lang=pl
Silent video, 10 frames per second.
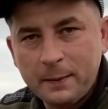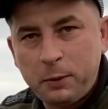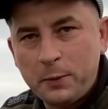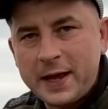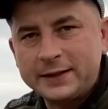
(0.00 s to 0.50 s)

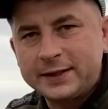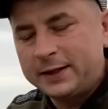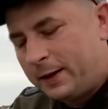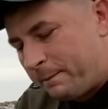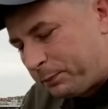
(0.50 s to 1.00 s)
Pomiędzy
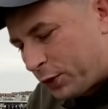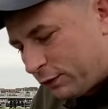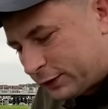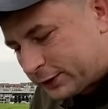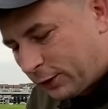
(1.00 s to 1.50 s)

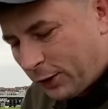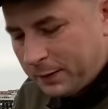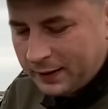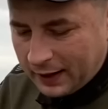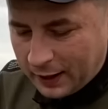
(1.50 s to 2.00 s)
Nową Solą
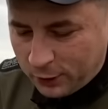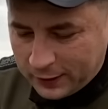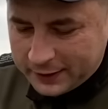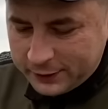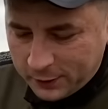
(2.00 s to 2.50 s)
a
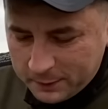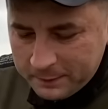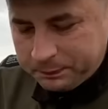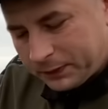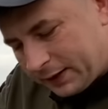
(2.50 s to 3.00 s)
Holandią
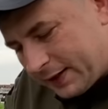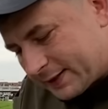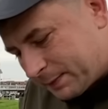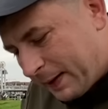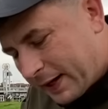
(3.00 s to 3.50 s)

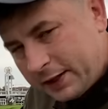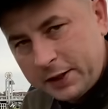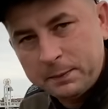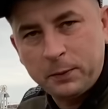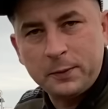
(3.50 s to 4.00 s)
jest
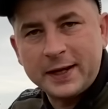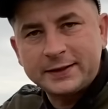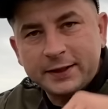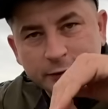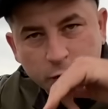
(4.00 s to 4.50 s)
Berlin.
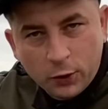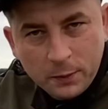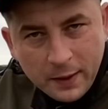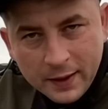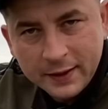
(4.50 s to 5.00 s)
Pomiędzy tą,
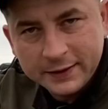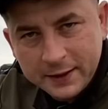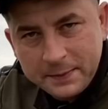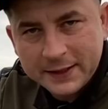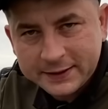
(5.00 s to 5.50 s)

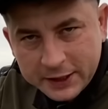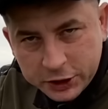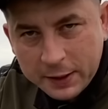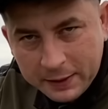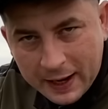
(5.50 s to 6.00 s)
tym
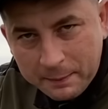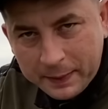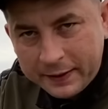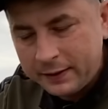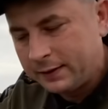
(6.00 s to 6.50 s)
miasteczkiem
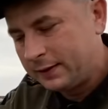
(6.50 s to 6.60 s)
Kampen